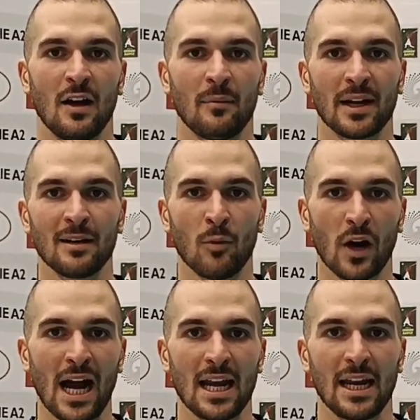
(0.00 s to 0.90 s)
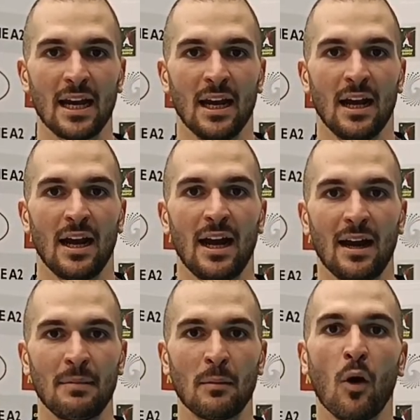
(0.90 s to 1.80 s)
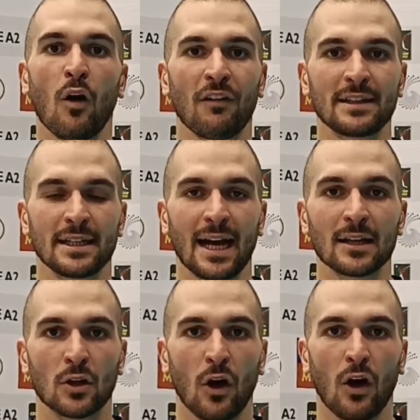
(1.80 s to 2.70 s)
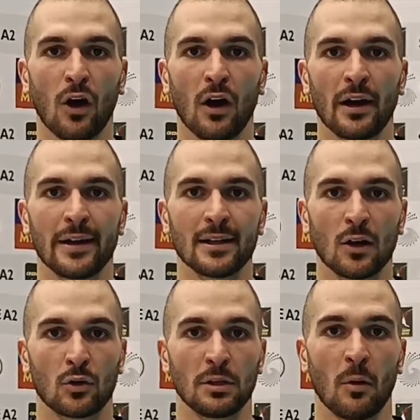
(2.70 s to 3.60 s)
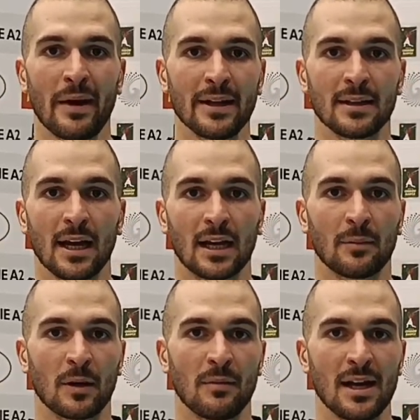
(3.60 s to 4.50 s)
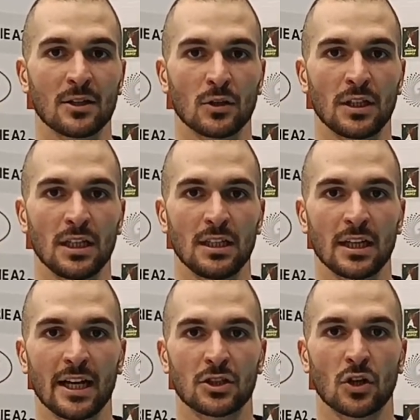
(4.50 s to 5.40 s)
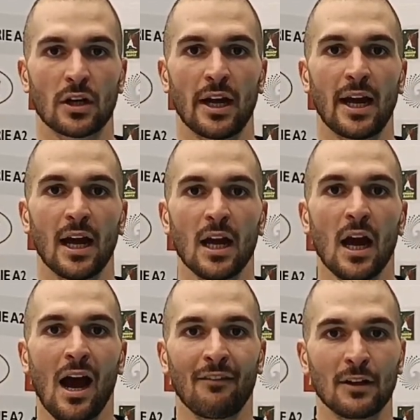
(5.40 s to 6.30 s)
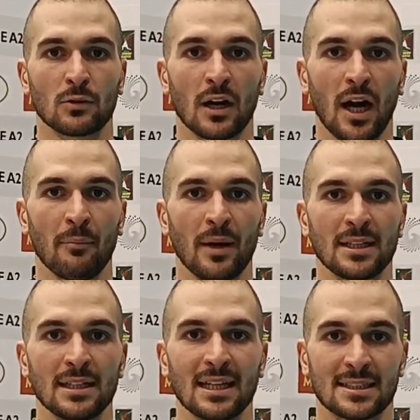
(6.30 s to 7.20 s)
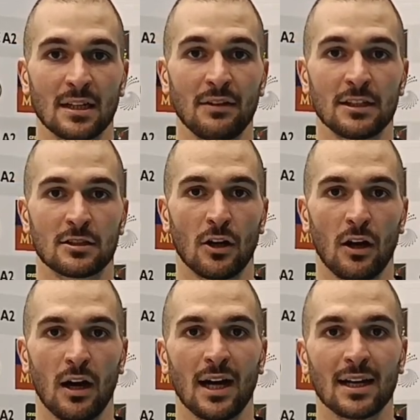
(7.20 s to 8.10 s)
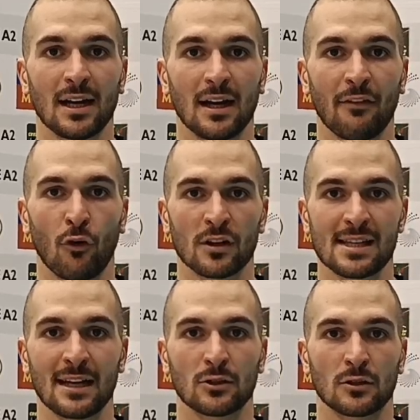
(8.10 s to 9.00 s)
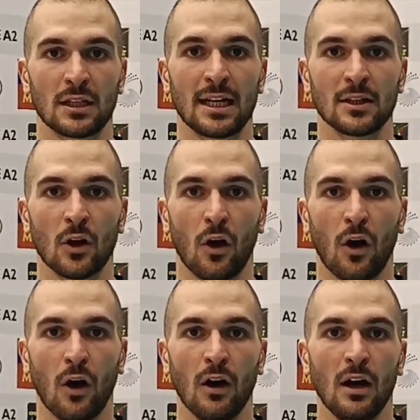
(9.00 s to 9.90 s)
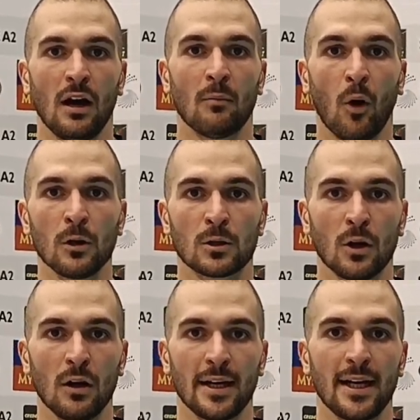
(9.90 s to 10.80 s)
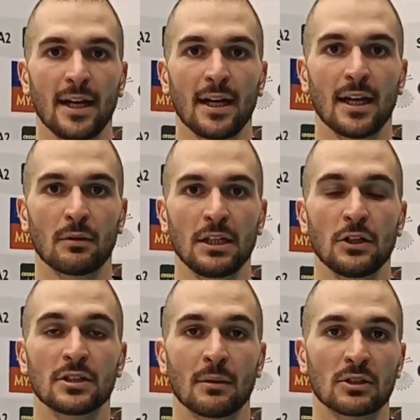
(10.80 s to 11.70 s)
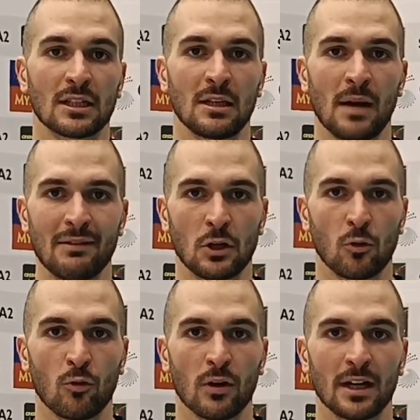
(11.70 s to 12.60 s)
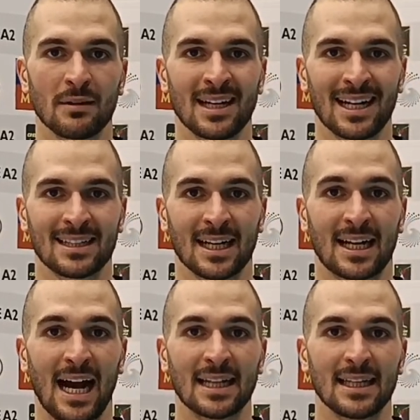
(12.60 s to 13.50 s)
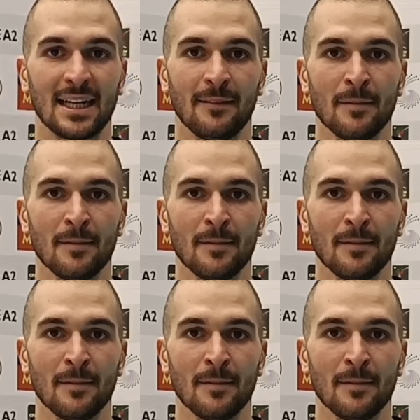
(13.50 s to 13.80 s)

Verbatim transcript: per il morale. Eh, abbiamo faticato in alcuni momenti anche per merito di, di, Reggio che ha fatto una gran partita al servizio, ha, forzato ottenendo molto e quindi noi siamo stati bravi comunque a rimanere attaccati